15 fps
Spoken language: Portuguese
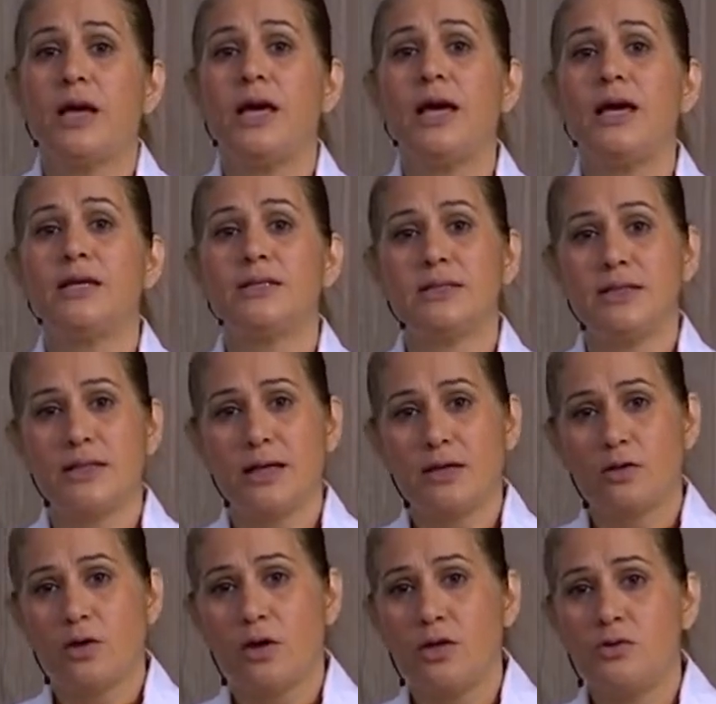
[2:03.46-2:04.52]

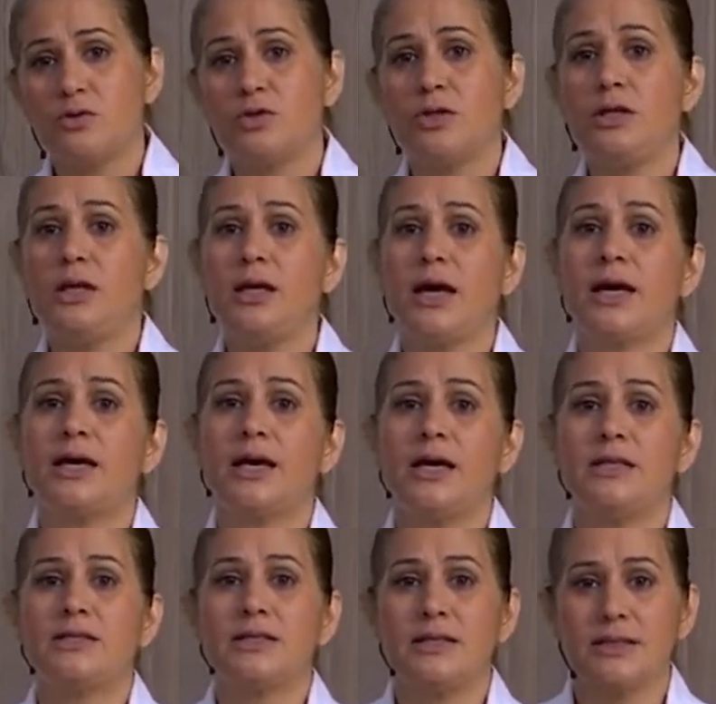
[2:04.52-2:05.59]
excitatórios e
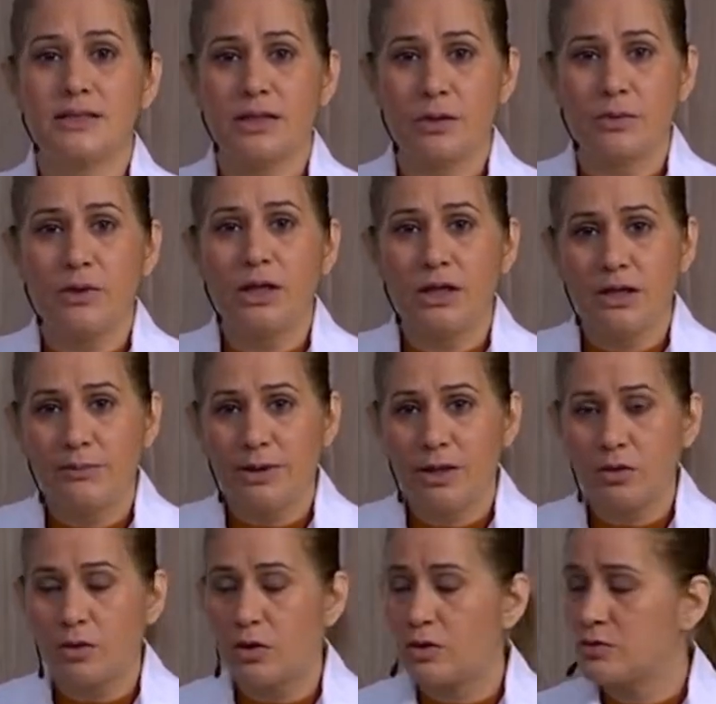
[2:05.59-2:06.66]
aqueles que são
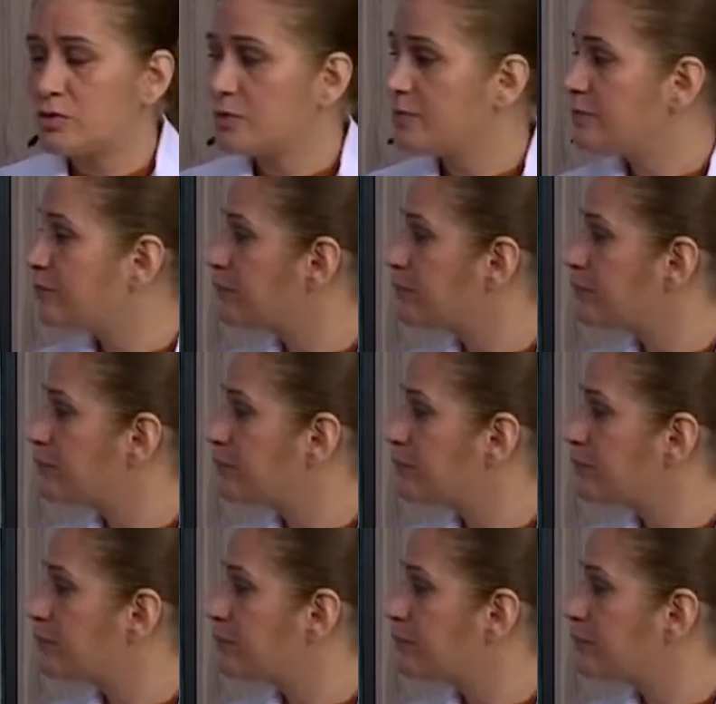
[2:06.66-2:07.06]
inibitórios.